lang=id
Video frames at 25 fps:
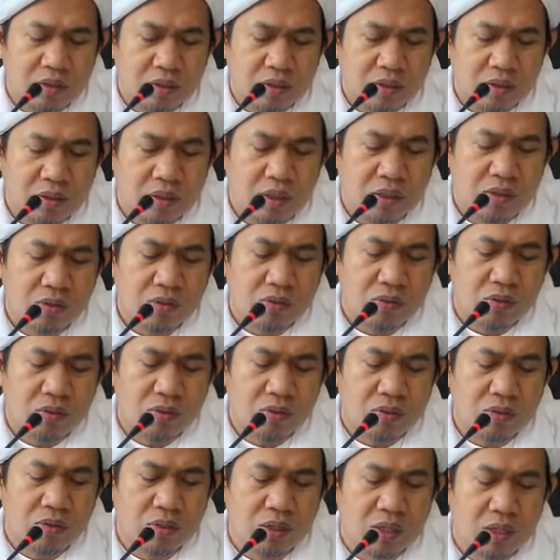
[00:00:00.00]
ya
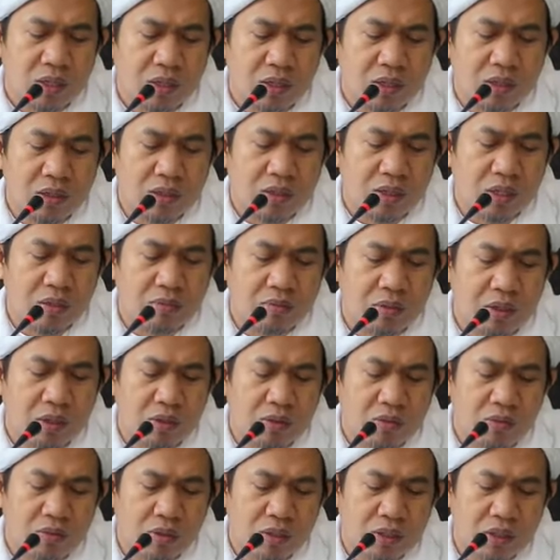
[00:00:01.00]
dulu ala
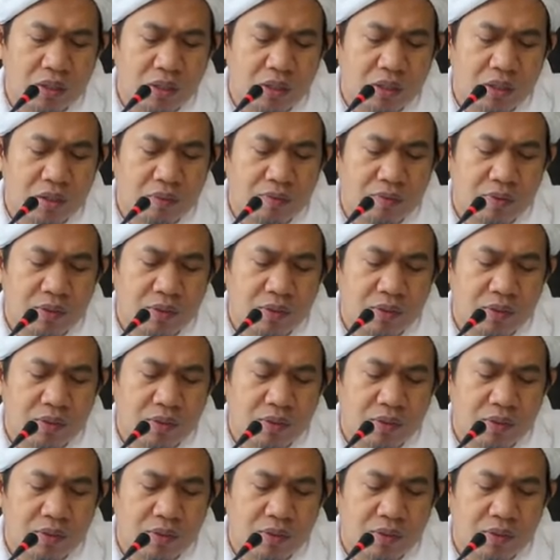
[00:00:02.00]
tabahurihi